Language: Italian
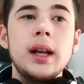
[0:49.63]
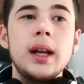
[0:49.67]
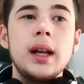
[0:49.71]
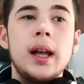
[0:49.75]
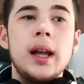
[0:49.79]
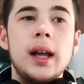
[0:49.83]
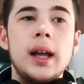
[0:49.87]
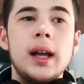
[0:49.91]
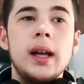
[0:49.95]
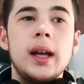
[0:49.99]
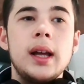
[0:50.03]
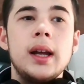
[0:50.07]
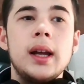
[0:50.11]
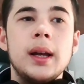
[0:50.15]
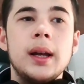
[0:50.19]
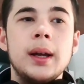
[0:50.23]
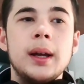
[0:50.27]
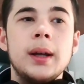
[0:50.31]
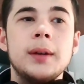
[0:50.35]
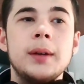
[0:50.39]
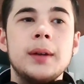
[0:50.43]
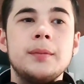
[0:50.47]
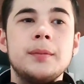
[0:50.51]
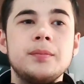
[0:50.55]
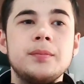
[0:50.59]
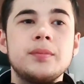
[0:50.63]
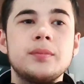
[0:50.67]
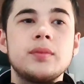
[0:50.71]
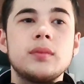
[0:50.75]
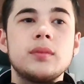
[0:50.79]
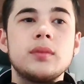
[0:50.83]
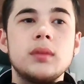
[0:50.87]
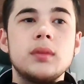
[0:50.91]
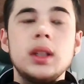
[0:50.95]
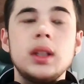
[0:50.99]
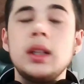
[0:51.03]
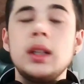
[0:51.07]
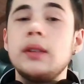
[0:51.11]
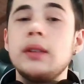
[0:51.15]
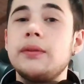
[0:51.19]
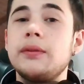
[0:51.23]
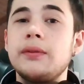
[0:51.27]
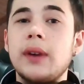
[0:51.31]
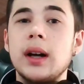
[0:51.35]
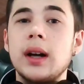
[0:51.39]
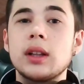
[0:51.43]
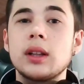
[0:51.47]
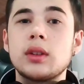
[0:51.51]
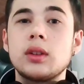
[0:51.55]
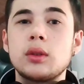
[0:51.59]
è mm, il
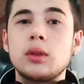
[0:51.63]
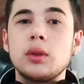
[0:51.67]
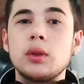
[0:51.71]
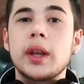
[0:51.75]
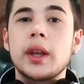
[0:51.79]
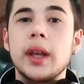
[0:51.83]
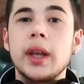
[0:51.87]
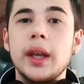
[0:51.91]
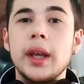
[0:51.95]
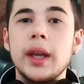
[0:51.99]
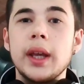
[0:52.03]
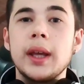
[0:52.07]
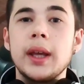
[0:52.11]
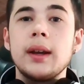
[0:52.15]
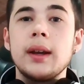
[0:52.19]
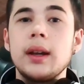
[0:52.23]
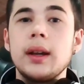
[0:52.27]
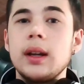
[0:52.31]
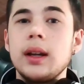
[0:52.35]
fatto che